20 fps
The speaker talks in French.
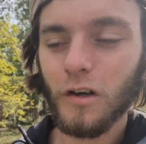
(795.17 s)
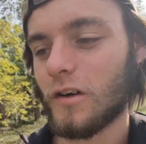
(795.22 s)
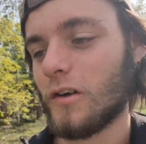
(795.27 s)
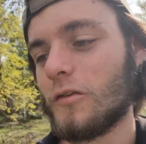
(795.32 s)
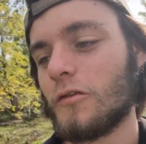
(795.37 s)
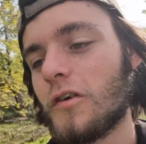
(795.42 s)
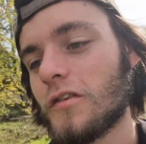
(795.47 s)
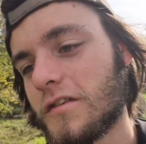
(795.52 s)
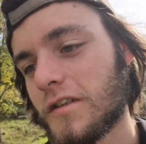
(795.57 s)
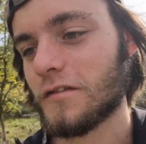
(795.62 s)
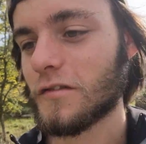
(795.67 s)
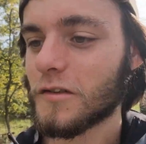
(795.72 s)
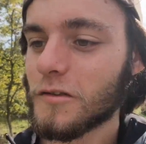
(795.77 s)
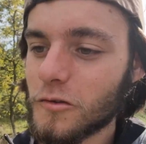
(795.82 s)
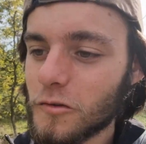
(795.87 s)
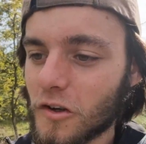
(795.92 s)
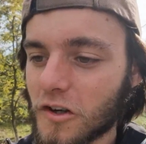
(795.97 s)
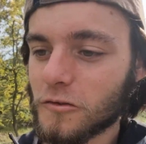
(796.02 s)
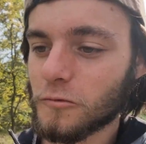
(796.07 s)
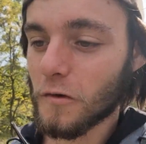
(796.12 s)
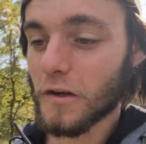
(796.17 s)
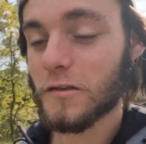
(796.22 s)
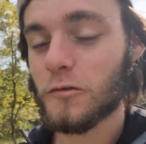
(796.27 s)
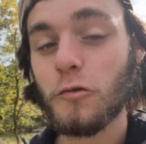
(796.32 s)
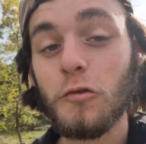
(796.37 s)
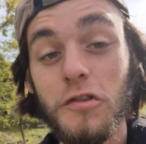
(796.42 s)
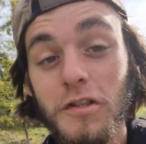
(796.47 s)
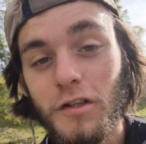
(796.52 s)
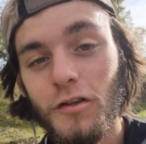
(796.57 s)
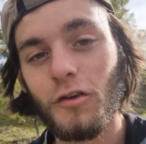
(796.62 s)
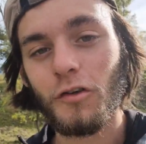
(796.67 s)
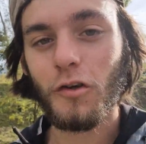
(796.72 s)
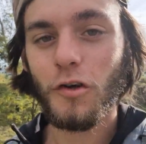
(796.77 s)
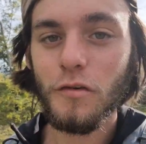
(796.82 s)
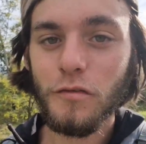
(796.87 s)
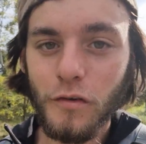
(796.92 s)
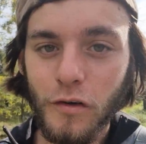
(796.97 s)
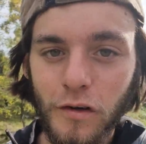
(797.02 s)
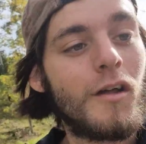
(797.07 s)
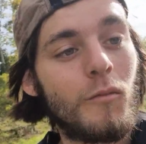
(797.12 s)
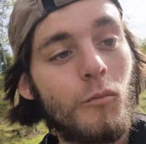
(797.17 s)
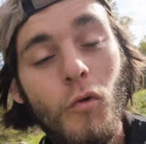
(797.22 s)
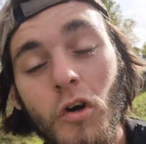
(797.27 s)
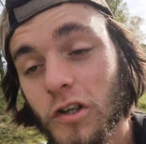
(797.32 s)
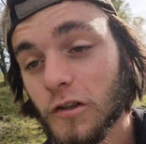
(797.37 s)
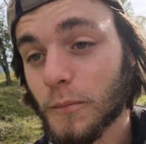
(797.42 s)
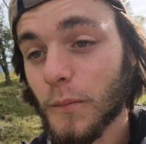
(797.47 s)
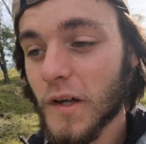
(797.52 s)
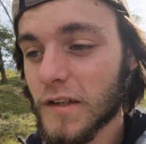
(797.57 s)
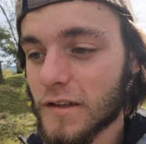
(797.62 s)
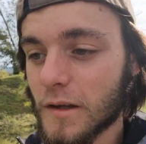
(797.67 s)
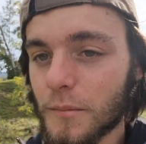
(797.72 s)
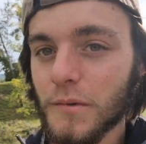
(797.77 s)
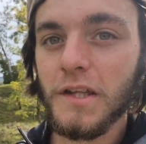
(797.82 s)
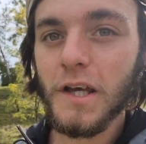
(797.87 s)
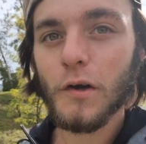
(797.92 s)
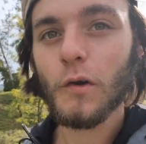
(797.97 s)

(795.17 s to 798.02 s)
en dehors de sa voiture et tout avec deux chiens dans le coffre. Moi, je passe à pied à